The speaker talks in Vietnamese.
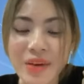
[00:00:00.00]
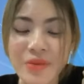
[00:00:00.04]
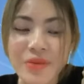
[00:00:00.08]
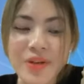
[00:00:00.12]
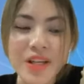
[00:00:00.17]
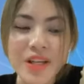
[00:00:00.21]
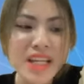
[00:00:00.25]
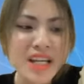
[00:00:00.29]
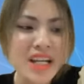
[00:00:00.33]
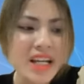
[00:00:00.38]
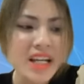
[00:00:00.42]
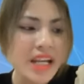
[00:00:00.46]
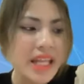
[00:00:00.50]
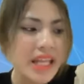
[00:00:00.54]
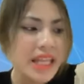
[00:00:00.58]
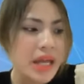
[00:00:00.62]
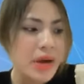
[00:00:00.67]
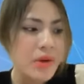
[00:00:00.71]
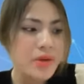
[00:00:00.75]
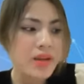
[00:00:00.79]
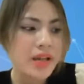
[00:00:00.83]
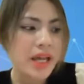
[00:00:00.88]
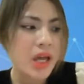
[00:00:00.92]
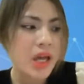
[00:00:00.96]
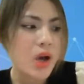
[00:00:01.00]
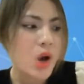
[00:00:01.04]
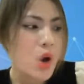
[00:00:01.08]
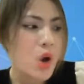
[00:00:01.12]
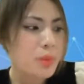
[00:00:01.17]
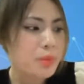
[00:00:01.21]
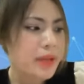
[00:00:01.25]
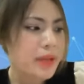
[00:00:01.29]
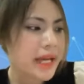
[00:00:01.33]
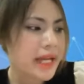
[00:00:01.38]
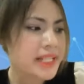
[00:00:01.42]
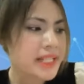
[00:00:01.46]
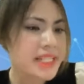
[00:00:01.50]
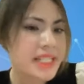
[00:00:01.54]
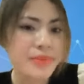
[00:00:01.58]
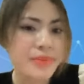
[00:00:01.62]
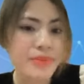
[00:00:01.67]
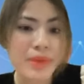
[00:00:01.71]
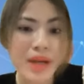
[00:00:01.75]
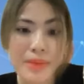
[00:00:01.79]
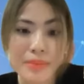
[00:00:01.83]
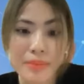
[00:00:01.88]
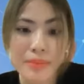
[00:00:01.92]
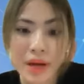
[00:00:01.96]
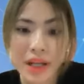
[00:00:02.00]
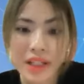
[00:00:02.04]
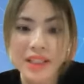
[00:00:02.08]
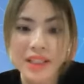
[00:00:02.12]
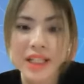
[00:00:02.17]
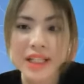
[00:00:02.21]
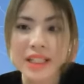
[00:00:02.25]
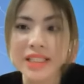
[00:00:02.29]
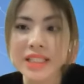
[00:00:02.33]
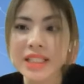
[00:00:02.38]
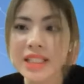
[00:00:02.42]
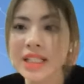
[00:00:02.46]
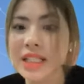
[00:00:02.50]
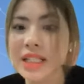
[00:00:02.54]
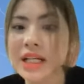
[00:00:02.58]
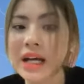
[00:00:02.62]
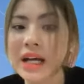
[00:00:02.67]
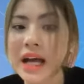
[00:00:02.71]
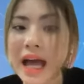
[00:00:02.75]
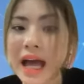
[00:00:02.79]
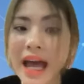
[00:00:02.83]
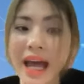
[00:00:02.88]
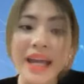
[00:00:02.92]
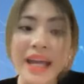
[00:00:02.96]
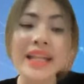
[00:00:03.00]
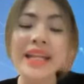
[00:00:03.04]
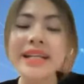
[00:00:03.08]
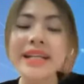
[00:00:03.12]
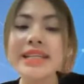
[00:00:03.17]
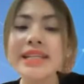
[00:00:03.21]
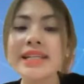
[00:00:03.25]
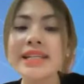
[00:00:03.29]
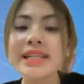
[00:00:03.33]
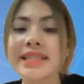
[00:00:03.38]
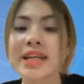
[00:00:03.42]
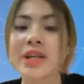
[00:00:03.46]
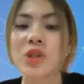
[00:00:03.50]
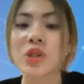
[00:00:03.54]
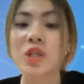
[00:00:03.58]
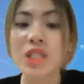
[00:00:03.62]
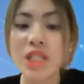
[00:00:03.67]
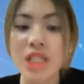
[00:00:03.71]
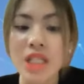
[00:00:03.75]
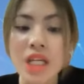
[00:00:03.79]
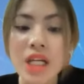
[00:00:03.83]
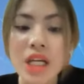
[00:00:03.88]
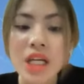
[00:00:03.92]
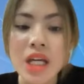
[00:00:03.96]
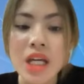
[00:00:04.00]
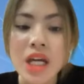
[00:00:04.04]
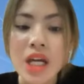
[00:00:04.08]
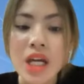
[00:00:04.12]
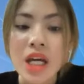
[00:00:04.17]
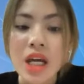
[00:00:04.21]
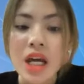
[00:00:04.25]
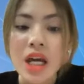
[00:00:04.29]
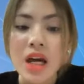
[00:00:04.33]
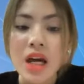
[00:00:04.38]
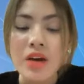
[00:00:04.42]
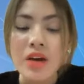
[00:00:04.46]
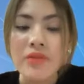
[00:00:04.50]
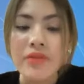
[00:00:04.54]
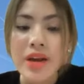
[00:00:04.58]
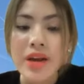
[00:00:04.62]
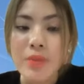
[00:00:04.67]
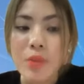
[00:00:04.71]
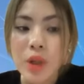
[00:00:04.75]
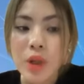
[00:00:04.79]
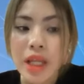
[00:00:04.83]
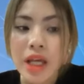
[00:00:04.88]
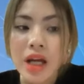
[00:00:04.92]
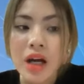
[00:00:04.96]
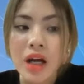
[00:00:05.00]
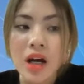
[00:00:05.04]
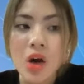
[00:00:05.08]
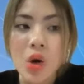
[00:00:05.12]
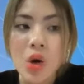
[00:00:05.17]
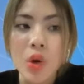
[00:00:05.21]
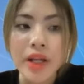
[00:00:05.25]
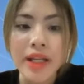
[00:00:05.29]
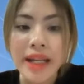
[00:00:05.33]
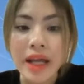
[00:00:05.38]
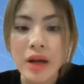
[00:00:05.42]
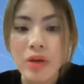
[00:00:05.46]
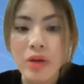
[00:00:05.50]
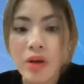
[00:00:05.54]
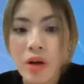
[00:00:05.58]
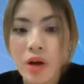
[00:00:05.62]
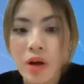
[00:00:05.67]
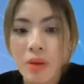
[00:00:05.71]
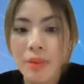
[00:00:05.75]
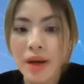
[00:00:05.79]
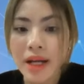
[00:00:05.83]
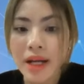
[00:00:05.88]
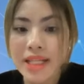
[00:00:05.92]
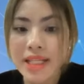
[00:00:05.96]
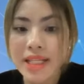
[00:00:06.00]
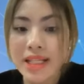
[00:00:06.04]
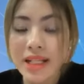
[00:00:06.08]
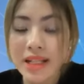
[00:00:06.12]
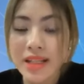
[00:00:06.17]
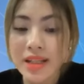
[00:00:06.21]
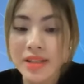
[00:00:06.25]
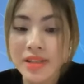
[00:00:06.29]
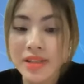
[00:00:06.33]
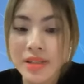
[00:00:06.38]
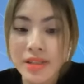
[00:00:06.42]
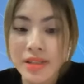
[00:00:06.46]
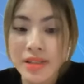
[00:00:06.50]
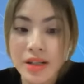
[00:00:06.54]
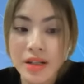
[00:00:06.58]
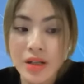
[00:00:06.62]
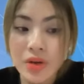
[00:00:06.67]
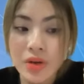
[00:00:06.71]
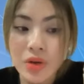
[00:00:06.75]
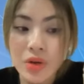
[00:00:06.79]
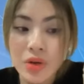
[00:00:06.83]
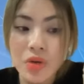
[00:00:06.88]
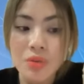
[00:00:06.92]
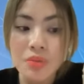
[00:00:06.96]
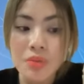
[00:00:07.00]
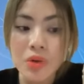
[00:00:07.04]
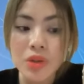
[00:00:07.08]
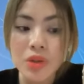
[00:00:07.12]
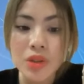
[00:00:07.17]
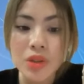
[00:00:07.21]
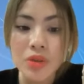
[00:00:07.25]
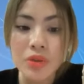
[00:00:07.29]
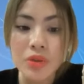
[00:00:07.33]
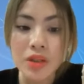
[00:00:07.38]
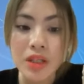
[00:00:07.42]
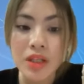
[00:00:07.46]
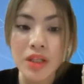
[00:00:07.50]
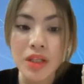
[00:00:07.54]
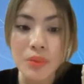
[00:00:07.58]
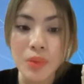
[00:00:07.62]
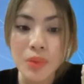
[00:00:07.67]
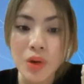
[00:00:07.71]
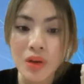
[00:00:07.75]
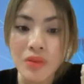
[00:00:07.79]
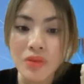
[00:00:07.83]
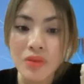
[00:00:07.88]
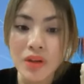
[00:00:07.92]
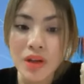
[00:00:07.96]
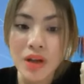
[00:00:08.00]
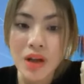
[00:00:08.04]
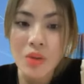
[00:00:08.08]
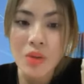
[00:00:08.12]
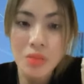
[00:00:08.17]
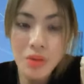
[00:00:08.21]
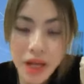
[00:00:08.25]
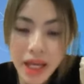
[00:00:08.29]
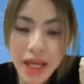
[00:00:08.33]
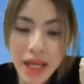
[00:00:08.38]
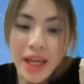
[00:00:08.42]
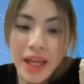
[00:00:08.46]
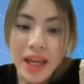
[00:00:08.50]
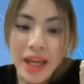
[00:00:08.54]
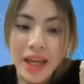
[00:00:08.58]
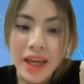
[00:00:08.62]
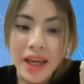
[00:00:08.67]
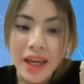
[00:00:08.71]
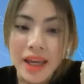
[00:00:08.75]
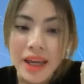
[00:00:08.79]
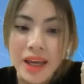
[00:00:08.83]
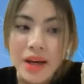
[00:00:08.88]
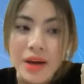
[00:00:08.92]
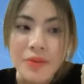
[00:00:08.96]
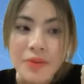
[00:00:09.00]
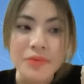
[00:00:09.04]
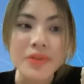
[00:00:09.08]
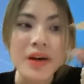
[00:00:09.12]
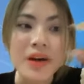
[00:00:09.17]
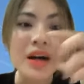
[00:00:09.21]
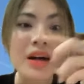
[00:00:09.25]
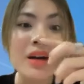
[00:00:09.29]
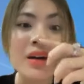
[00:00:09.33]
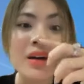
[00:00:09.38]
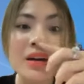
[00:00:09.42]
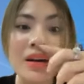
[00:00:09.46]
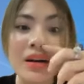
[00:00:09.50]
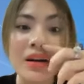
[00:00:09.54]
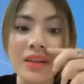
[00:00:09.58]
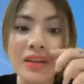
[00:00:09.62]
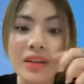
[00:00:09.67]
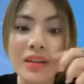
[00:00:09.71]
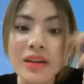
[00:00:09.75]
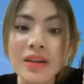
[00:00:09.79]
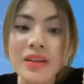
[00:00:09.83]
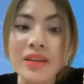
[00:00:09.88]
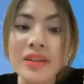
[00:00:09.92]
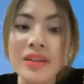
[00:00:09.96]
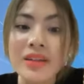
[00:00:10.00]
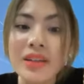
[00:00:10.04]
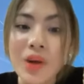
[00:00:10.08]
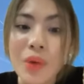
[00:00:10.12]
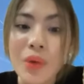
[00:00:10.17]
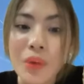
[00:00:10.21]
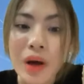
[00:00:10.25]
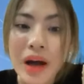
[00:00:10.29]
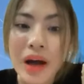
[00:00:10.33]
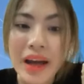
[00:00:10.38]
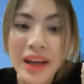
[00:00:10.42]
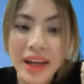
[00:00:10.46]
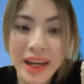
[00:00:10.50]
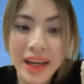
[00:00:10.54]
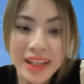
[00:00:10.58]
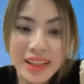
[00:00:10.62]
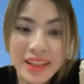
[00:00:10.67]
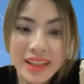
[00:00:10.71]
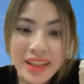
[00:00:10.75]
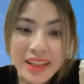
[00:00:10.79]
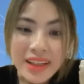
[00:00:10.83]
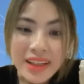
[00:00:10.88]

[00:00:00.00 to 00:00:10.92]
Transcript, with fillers: Vậy nên nếu như ngày hôm nay anh chị may mắn, anh chị được ai đấy chia sẻ cho anh chị về một cái cơ hội nào đó mà anh chị đang được sở hữu một trong những cái tập đoàn về công nghệ và hướng tới tự động hóa hết,